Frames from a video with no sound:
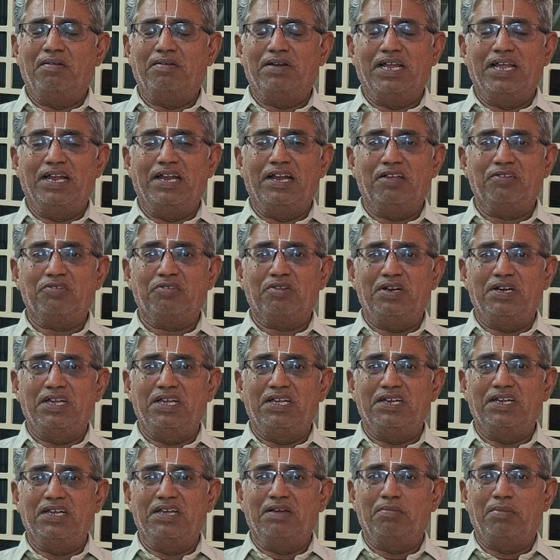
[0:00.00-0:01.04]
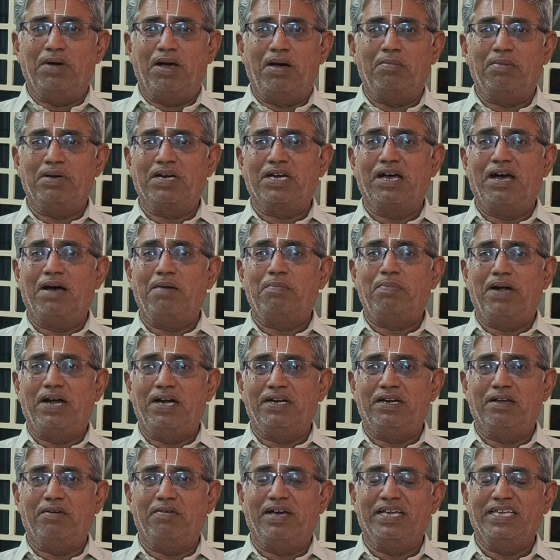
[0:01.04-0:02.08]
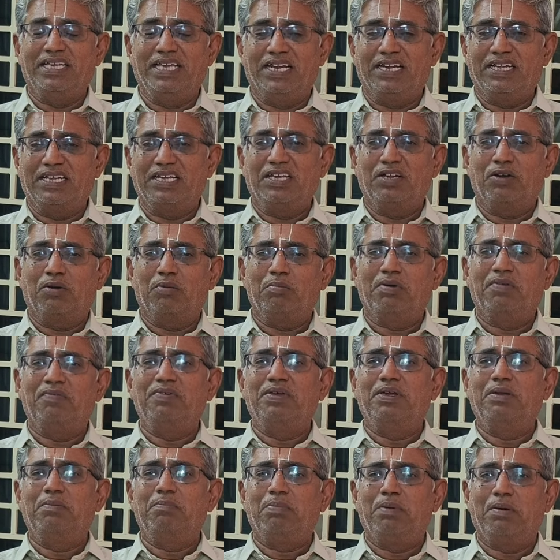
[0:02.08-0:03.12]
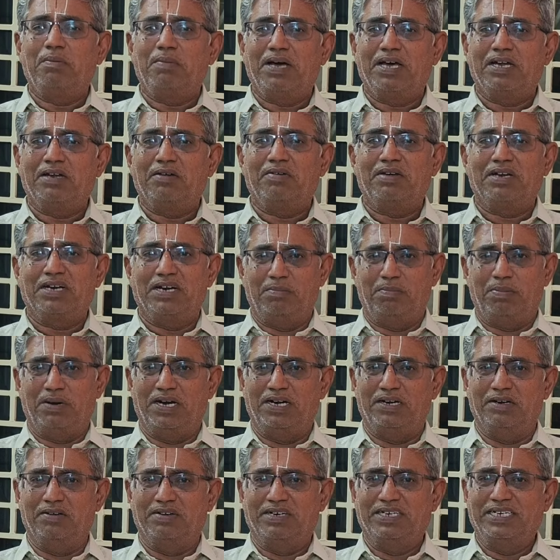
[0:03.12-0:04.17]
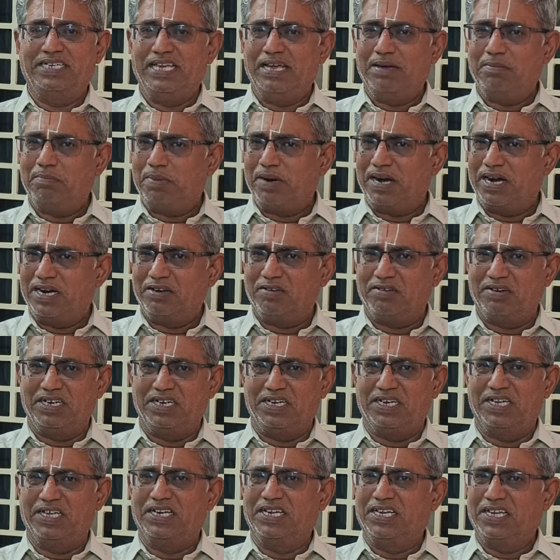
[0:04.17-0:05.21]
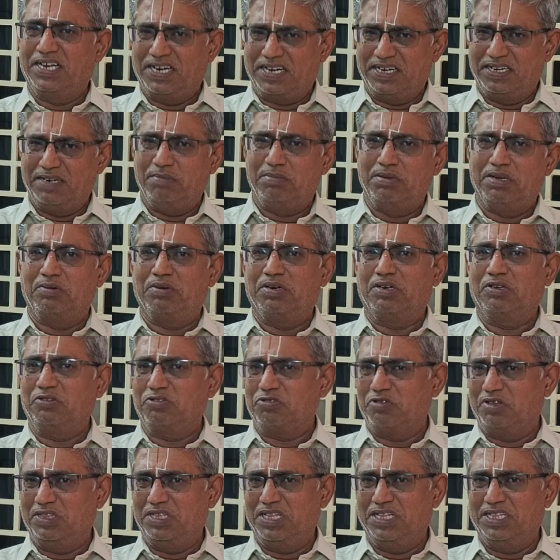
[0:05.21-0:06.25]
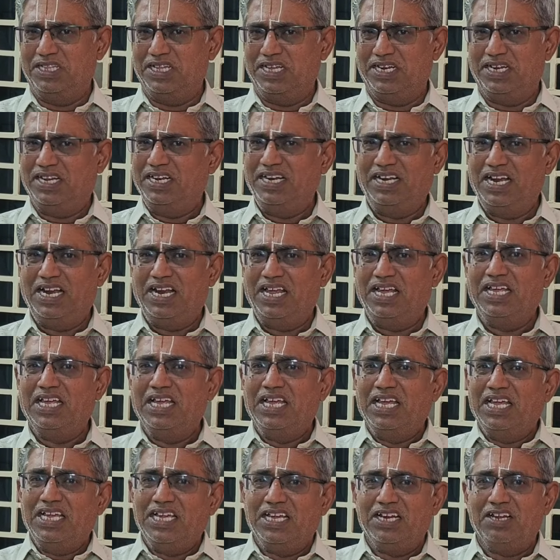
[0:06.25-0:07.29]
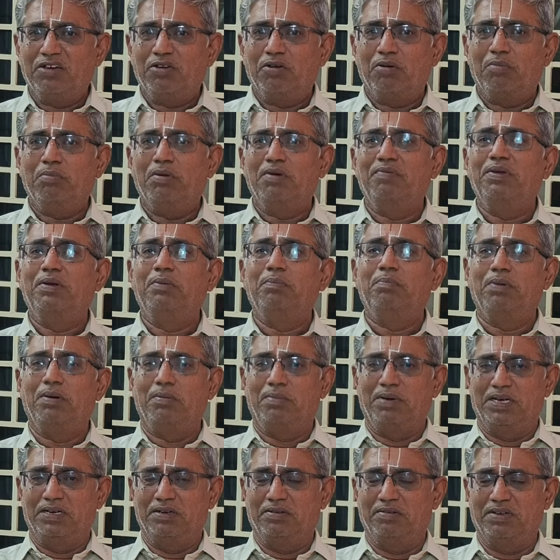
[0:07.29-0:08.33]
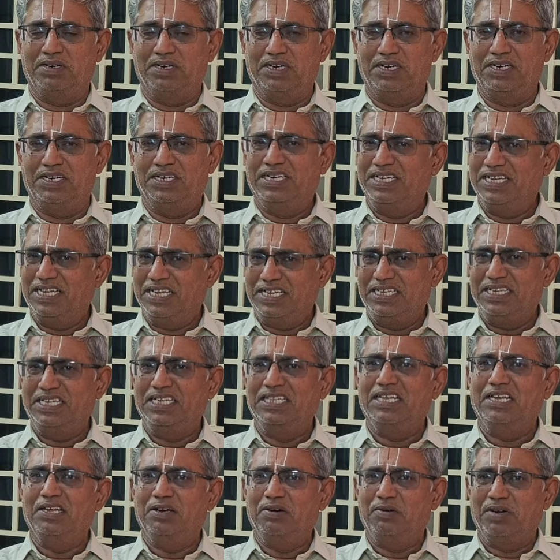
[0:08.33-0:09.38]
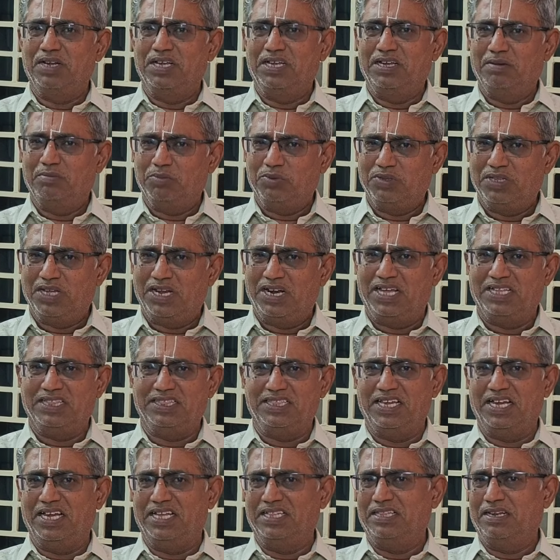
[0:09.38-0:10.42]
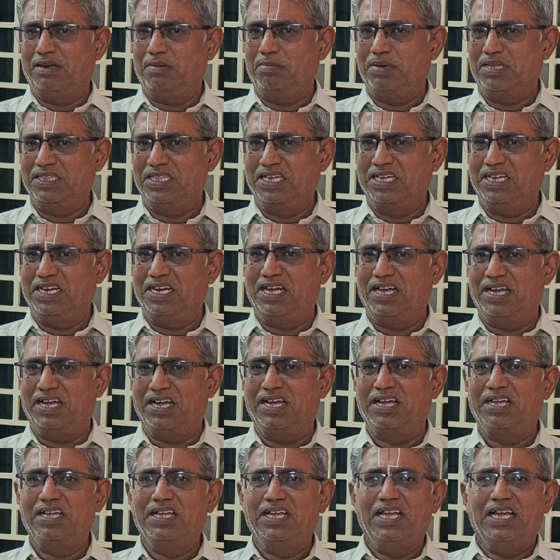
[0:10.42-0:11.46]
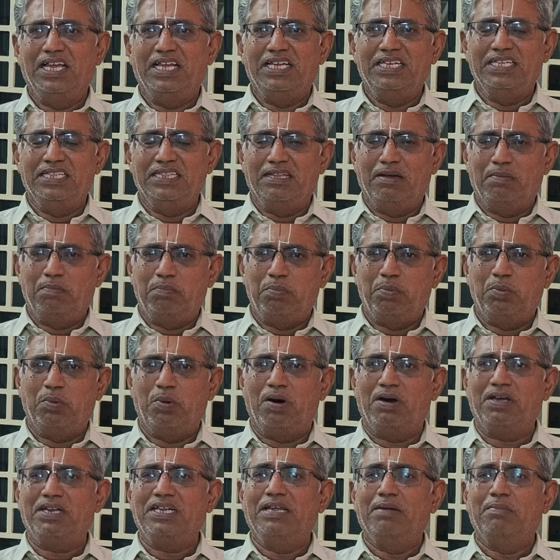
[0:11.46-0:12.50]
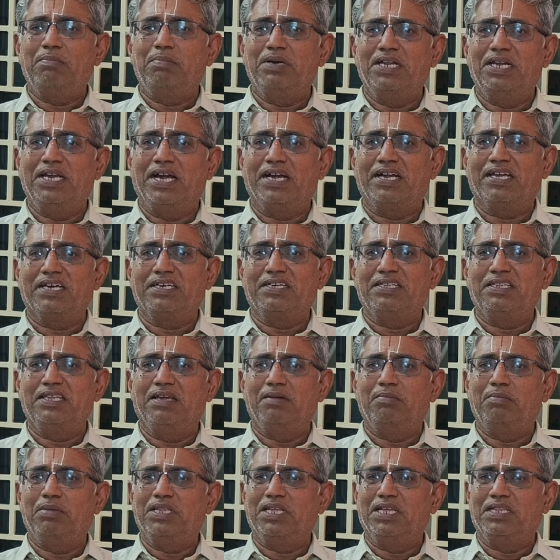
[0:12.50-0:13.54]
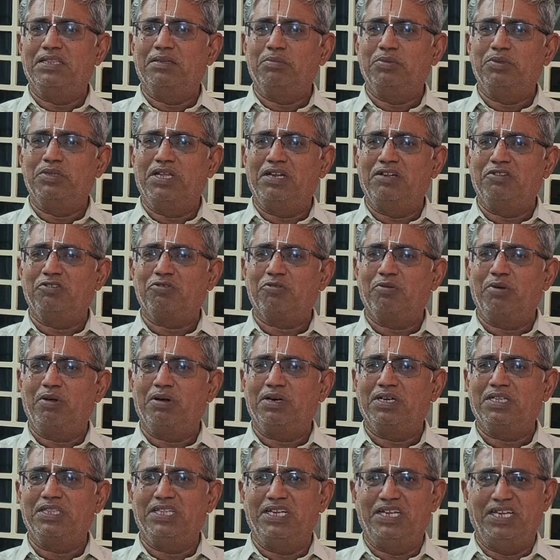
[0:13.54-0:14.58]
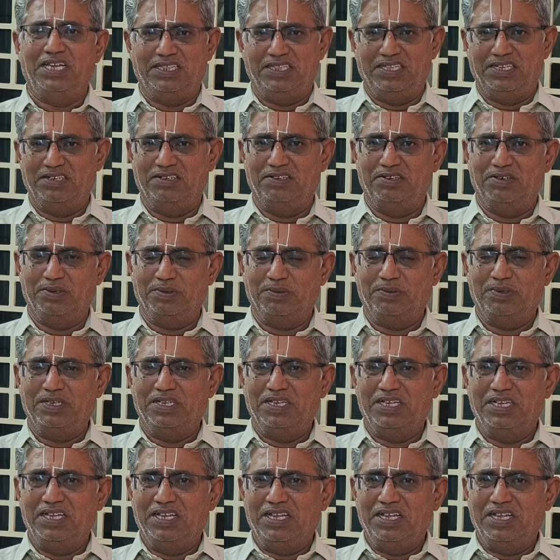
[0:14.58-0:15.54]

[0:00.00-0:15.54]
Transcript: அவர் என்ன சொல்றாரு மாமகா பாண்டவா எனக்கு ரொம்ப விருப்பமானவர்கள் பாண்டவர் நீ ஏன் பாண்டவர்கிட்ட இருக்கிற ரெண்டு பேரும் உனக்கு சொந்தம் தானே இல்லை இல்லை எனக்கு ரொம்ப விருப்பமானவர்கள் நீங்க கீதையினுடைய முதல் அத்தியாயத்தில் பார்த்தீங்கன்னா இந்த போர் எப்படி நடக்குது என்பதை அந்த முதல் சுலோகத்திலேயே தெரிஞ்சிடும்